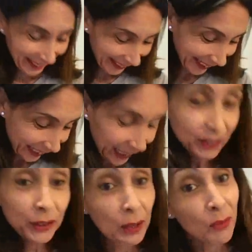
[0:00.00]
voilà.
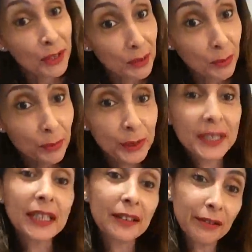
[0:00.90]
En tout cas, moi, ça me
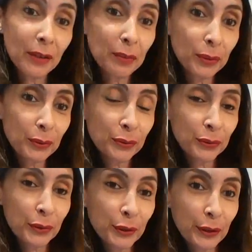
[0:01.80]
motive hein, pour
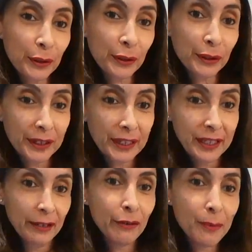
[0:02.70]
toujours... Euh,
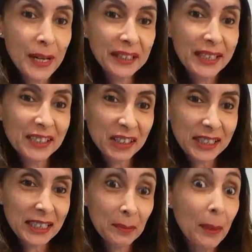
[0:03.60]
vous
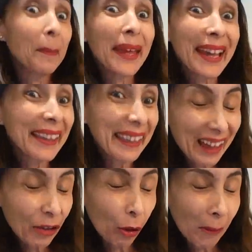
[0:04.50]
partager des pépites
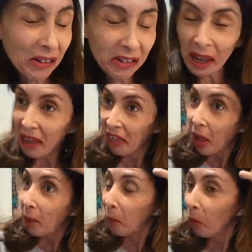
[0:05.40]
hein, sur ma chaîne.
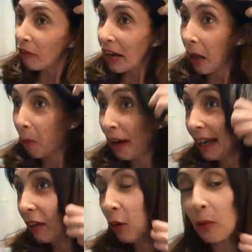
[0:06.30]
Bon voilà, bon
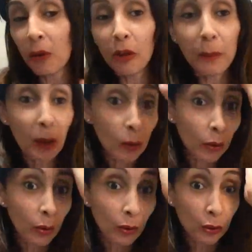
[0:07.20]
allez, on commence par le
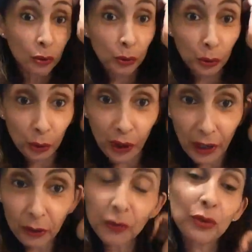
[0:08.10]
look du jour.
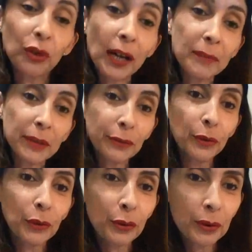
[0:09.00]
toujours un petit
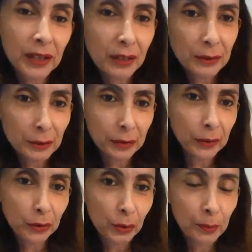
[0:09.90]
focus sur ce
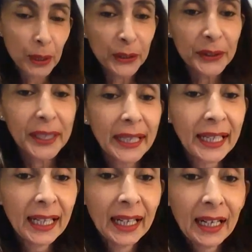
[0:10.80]
que je porte.
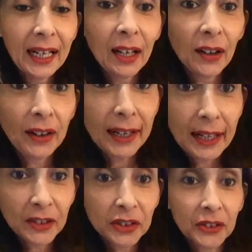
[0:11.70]
Alors
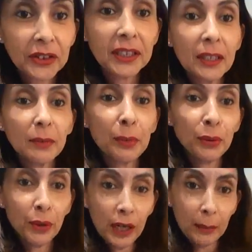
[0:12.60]
là, j'en ai
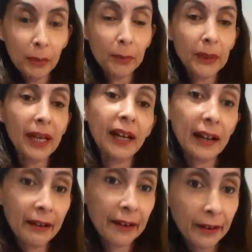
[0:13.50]
pour à peu
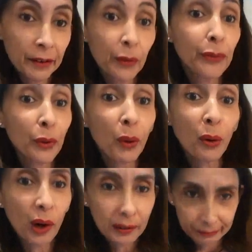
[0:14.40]
près 9 euh,
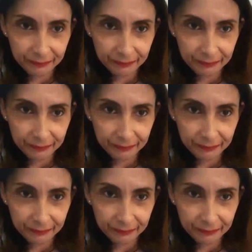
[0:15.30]
euros.